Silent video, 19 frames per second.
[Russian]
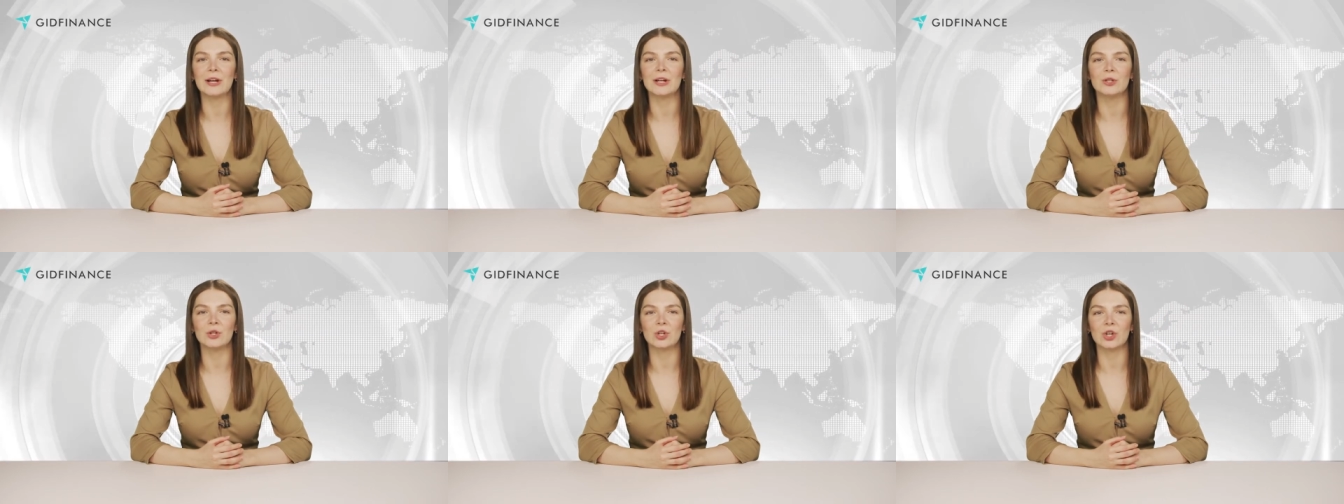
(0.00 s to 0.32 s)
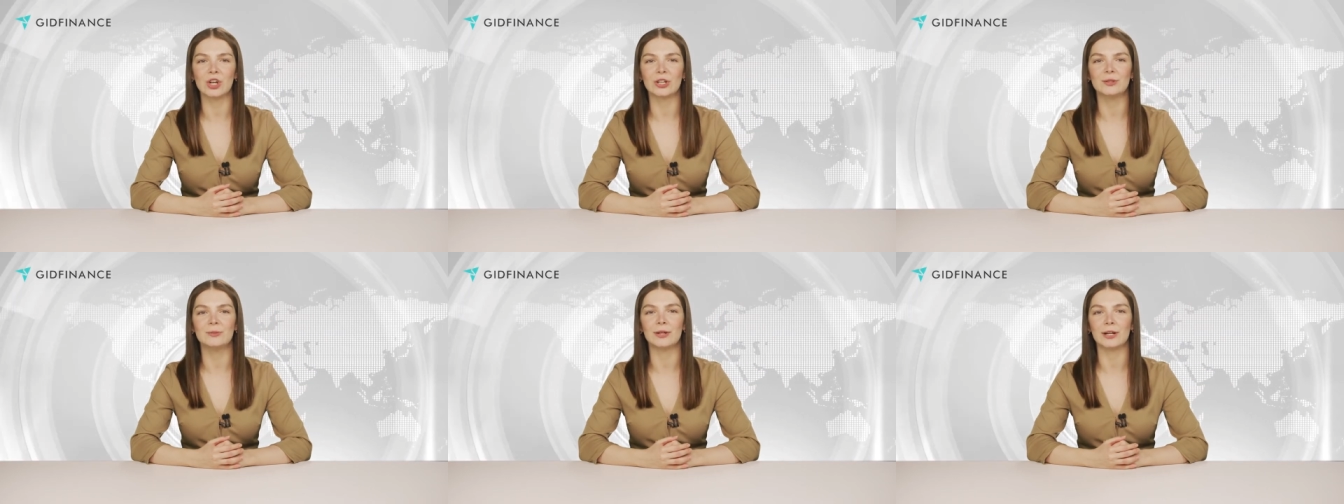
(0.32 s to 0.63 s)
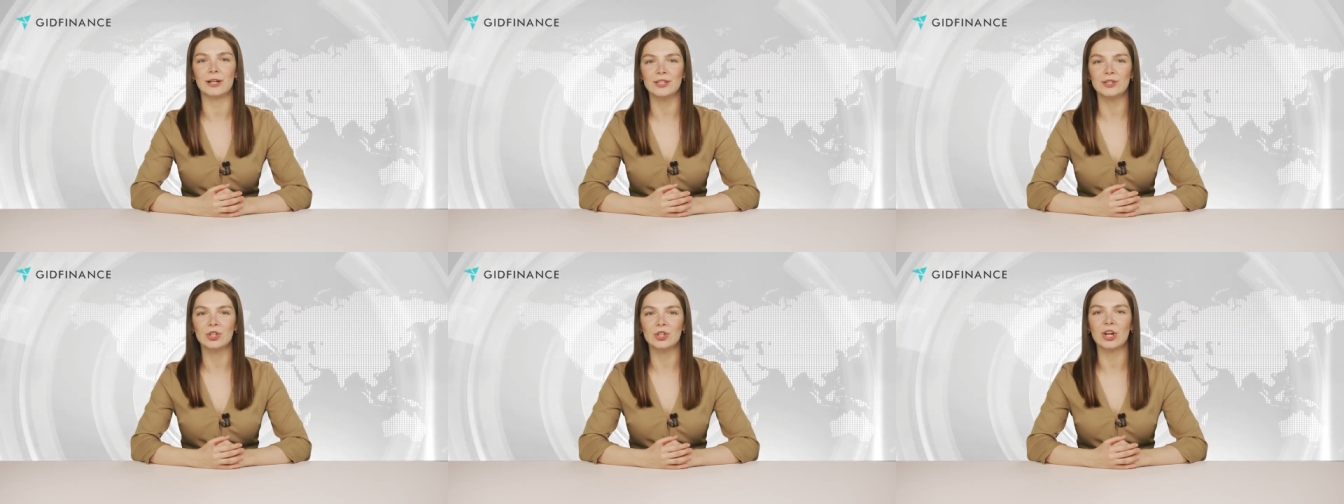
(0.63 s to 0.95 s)
в случае
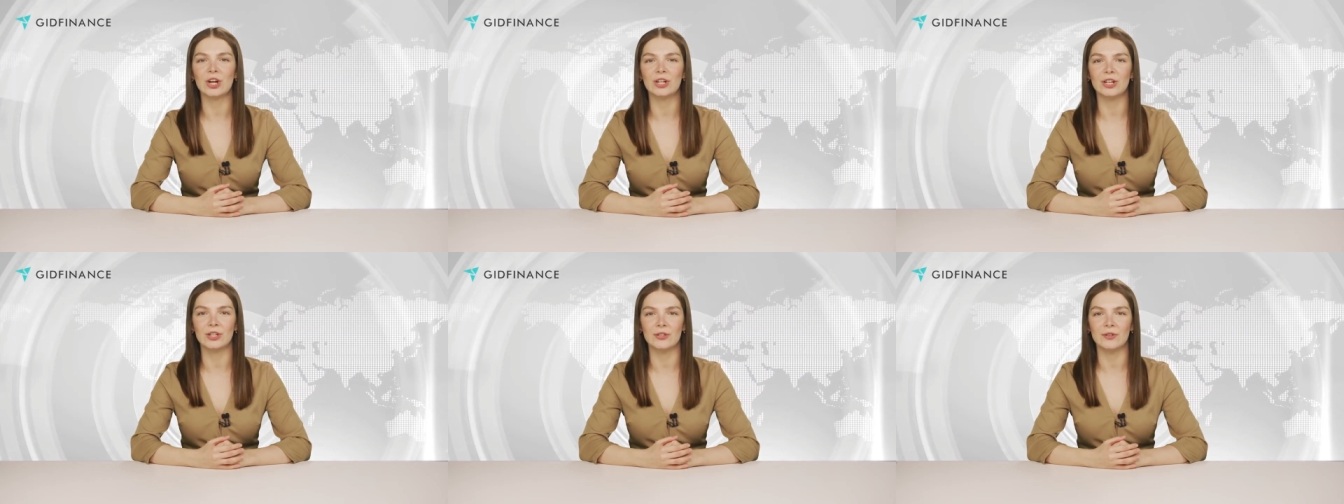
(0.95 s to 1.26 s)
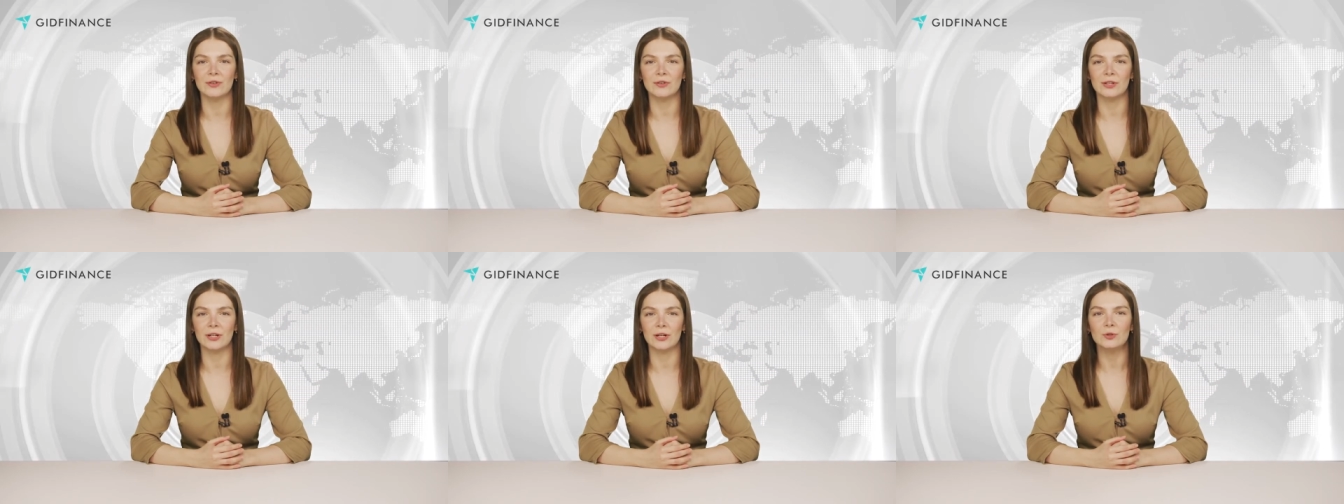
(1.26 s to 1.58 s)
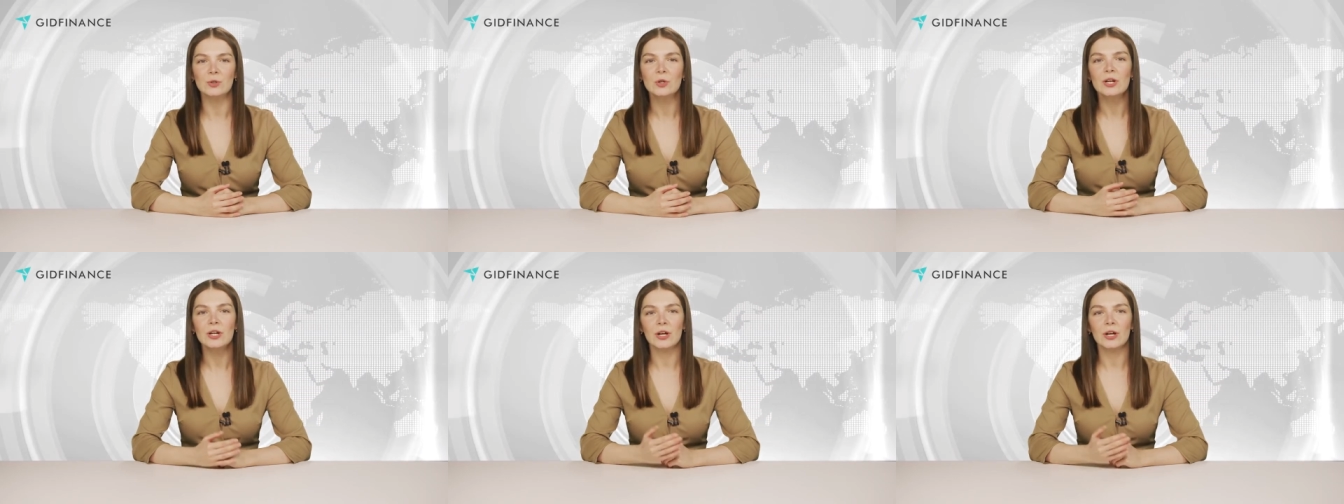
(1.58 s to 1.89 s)
просрочки
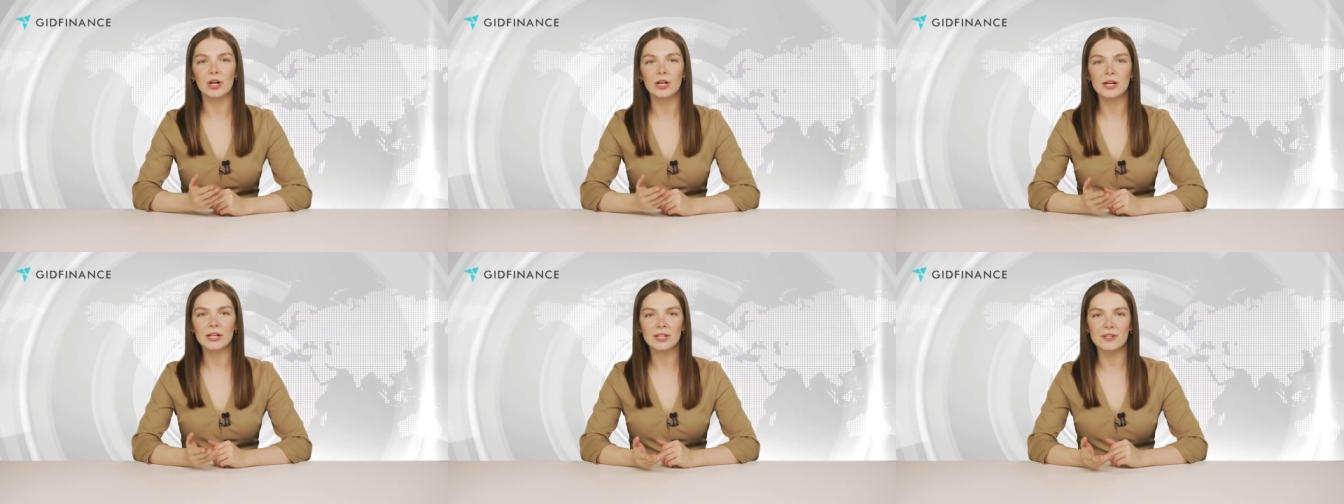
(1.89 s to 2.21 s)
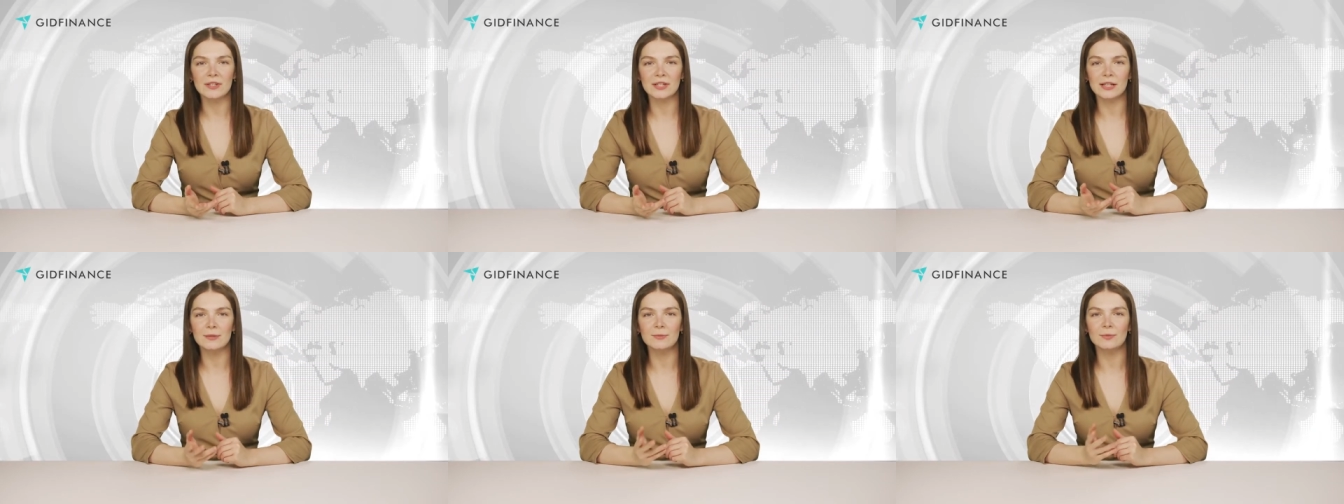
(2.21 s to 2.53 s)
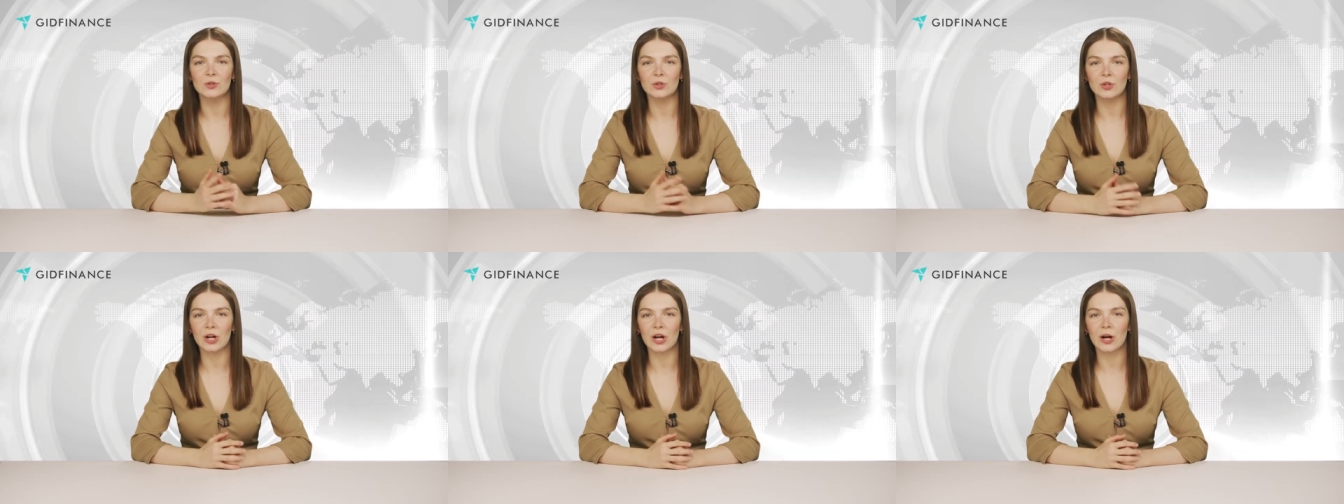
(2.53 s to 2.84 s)
вернуть сложнее
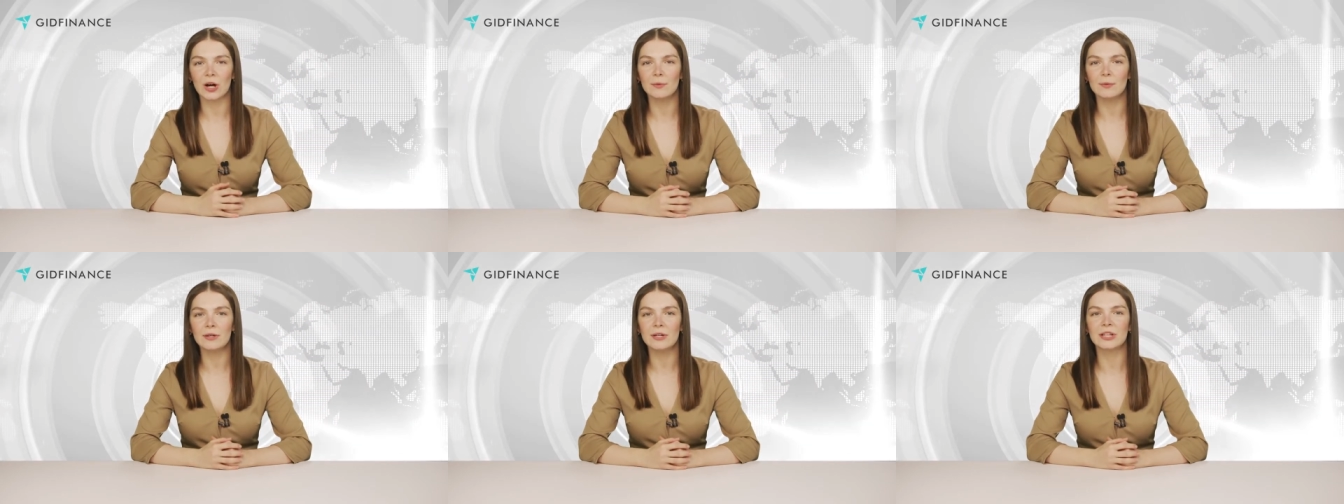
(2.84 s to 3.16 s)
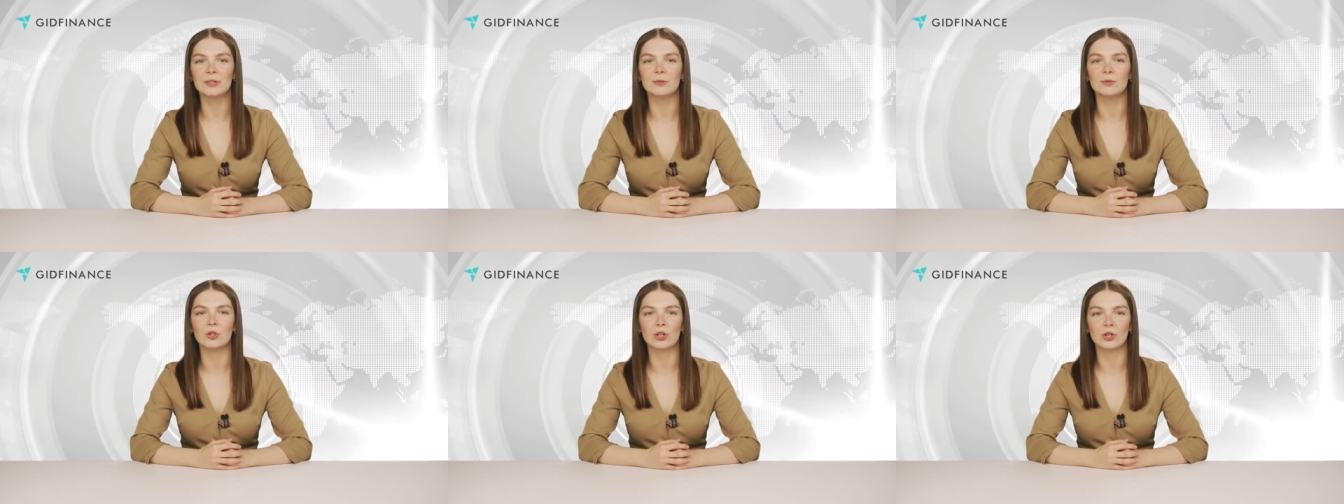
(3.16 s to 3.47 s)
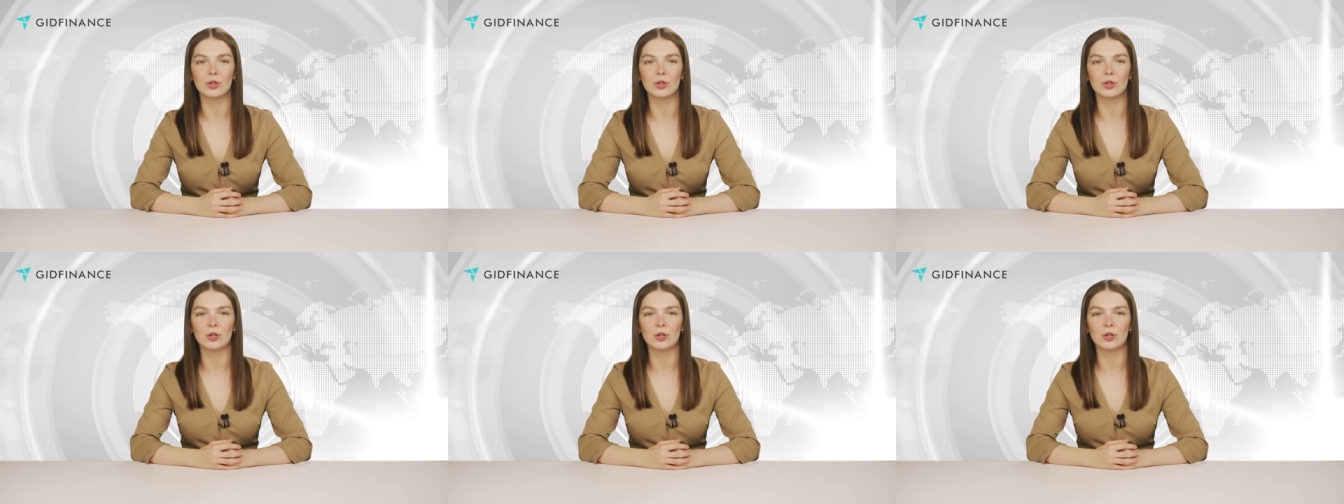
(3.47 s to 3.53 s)
всего потому